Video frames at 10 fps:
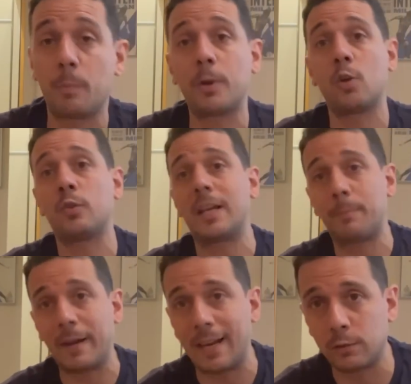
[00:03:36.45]
però non hai
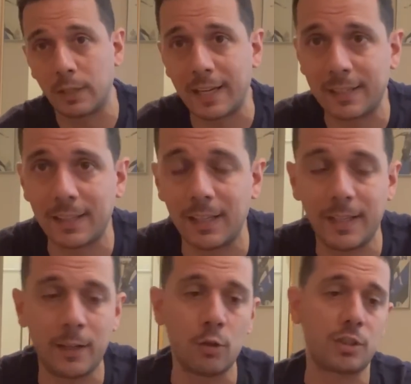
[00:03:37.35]
pagato il
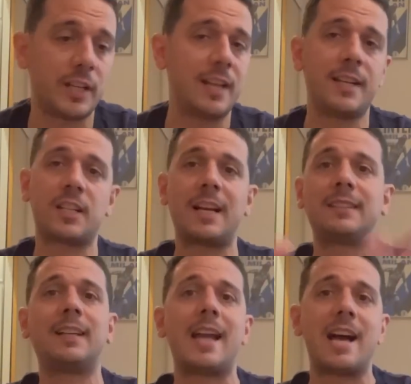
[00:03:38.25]
cartellino, si è
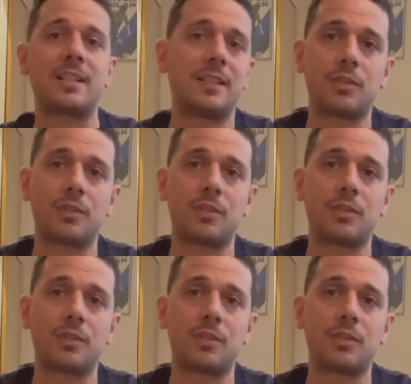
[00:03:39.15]
innescata l'asta,